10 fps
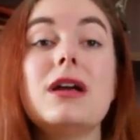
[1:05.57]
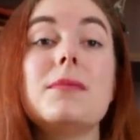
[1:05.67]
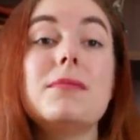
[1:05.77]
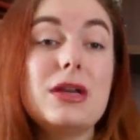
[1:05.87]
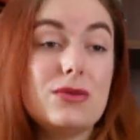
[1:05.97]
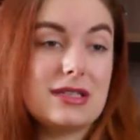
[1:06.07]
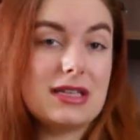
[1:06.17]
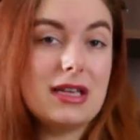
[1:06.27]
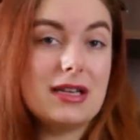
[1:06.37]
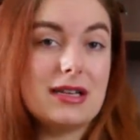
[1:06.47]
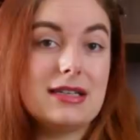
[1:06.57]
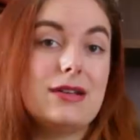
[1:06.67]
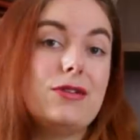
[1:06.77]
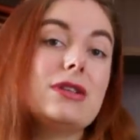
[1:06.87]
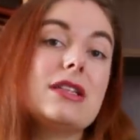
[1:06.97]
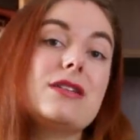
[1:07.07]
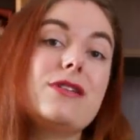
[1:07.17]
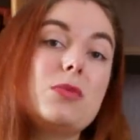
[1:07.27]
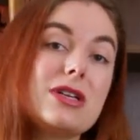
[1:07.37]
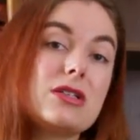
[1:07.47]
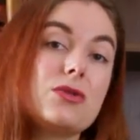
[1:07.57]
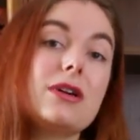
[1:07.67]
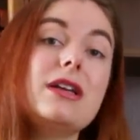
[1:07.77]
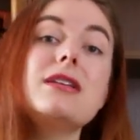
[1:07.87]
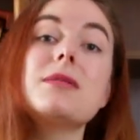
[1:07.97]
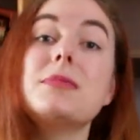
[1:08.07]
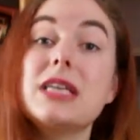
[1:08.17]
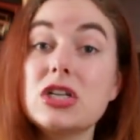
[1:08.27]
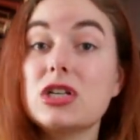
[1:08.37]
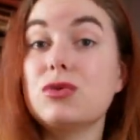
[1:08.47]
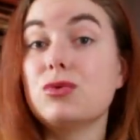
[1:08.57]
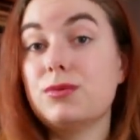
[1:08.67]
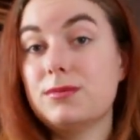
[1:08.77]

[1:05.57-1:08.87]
mais aussi ils évoquent des événements historiques bien chez nous.